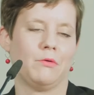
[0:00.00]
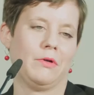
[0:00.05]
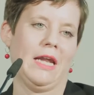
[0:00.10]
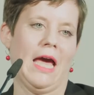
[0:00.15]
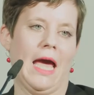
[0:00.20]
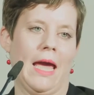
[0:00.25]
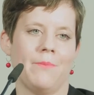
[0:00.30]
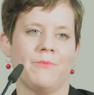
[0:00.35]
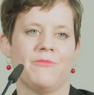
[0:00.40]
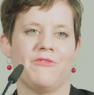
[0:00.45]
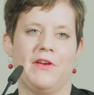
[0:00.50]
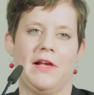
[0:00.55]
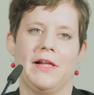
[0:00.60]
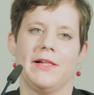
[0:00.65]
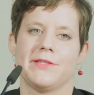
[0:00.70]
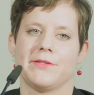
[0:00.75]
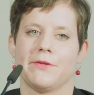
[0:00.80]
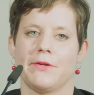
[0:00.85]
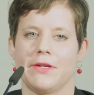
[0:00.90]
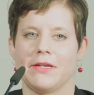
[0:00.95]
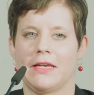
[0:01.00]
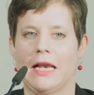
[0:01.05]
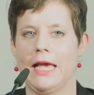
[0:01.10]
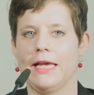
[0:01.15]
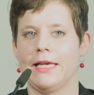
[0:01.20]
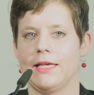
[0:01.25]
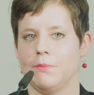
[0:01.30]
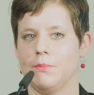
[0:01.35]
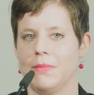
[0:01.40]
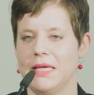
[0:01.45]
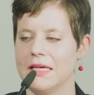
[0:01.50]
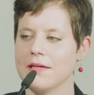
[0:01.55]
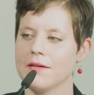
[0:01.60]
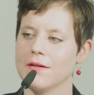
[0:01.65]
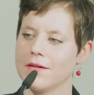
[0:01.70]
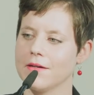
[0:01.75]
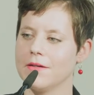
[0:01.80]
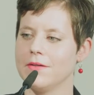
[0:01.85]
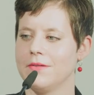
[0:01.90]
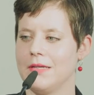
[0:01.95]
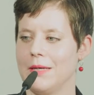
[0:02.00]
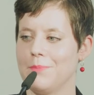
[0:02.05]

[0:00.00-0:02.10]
nur in einem Feld, sondern gleich in mehreren